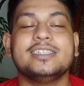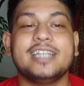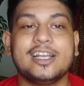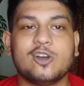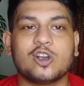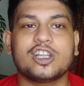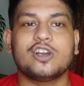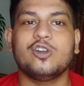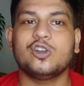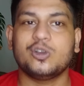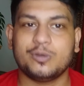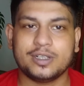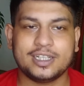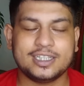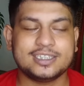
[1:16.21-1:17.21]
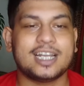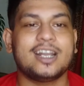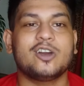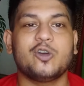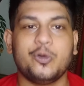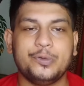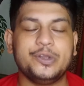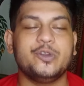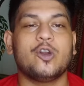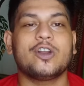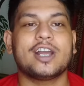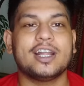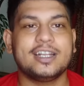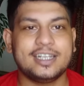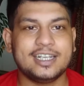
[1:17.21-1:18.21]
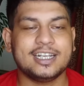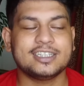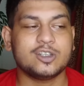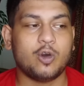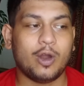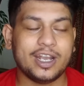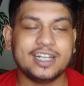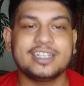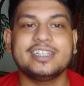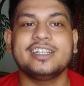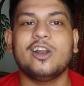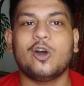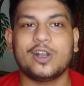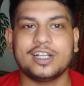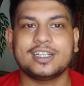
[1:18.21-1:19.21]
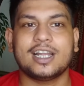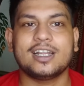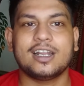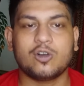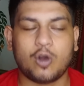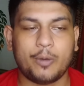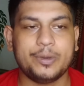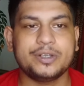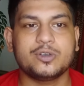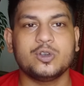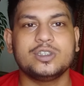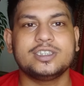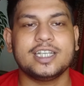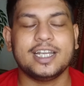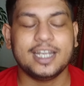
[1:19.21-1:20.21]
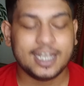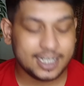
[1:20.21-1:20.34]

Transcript: যেই কথাগুলো তোমাদের জানা খুবই দরকার ঠিক আছে অনেক দিদিরা অনেক দাদারা কমেন্ট করছে